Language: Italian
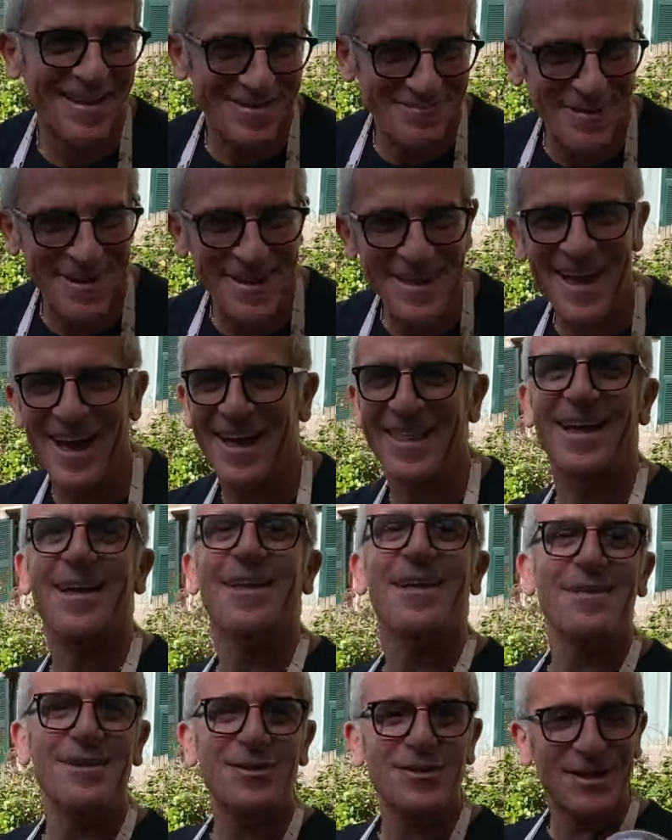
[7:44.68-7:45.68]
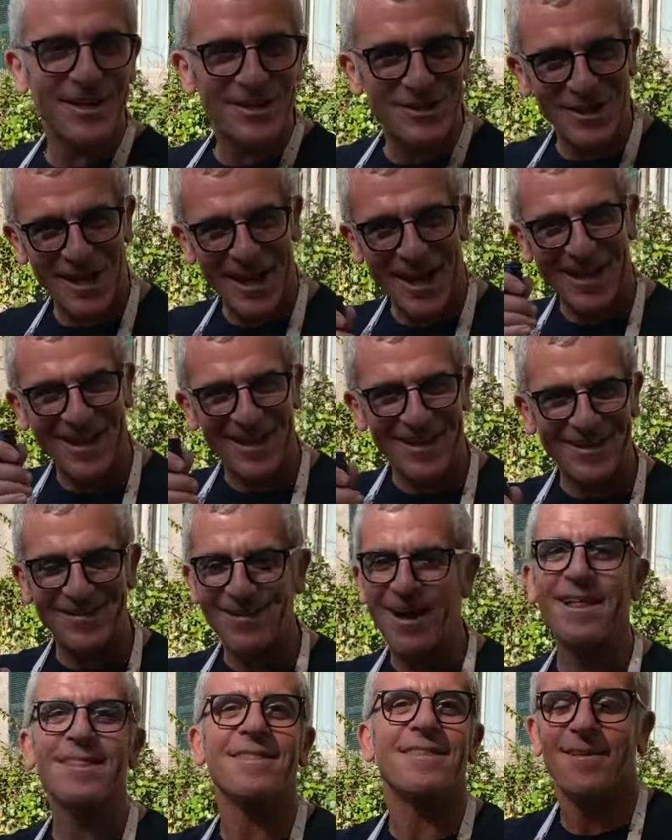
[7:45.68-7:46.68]
è sbagliata, dice che ce l'ha
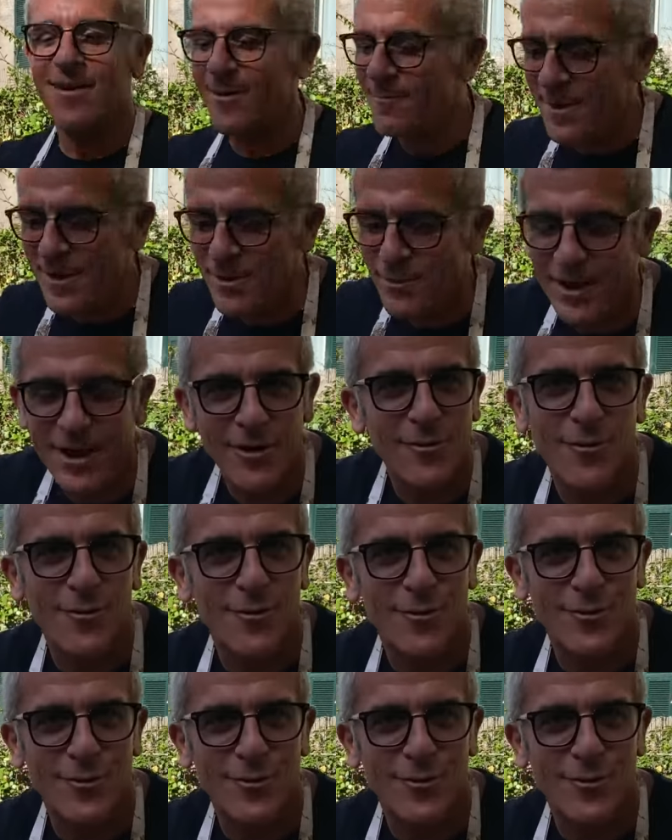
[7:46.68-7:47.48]
davanti, vabbè io leggo